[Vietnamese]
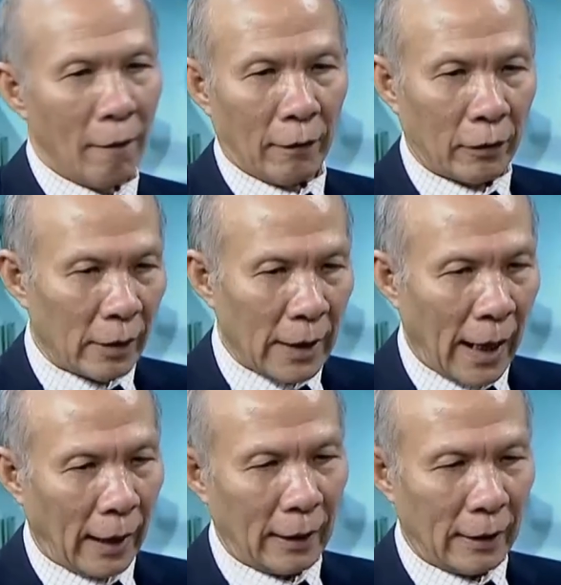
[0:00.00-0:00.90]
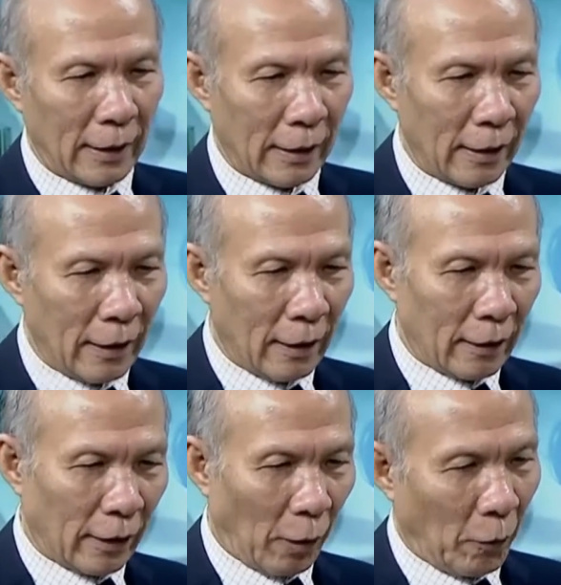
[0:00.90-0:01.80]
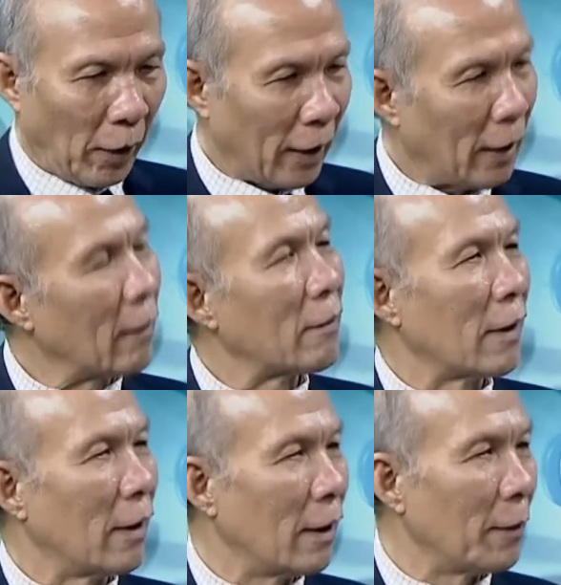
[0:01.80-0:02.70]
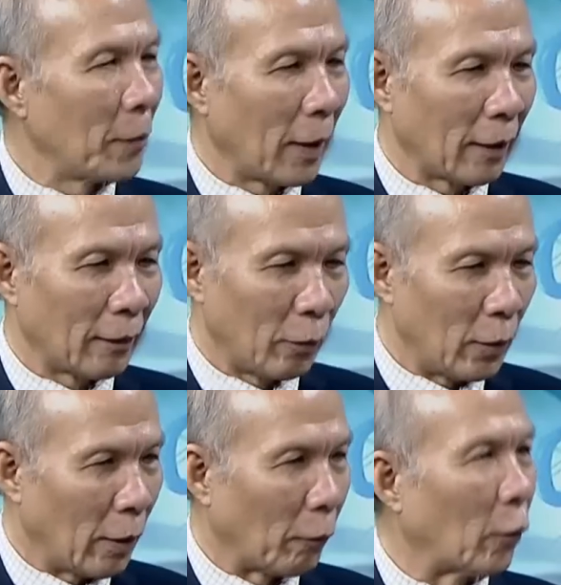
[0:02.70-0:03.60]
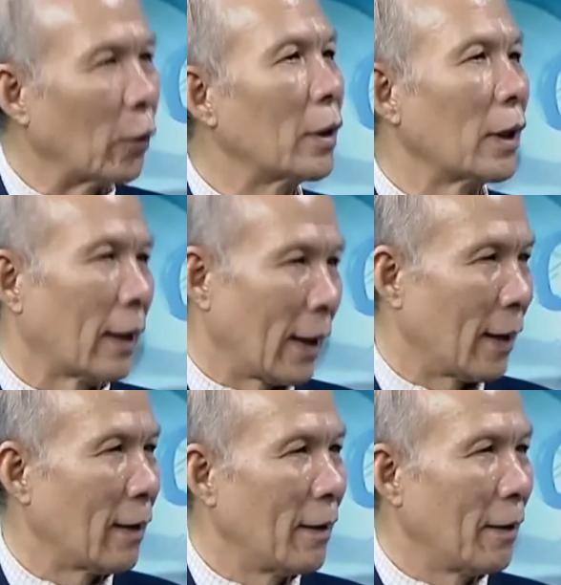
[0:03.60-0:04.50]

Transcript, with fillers: Và rõ ràng thì trong cái cơ chế mà huy động vốn như hiện nay,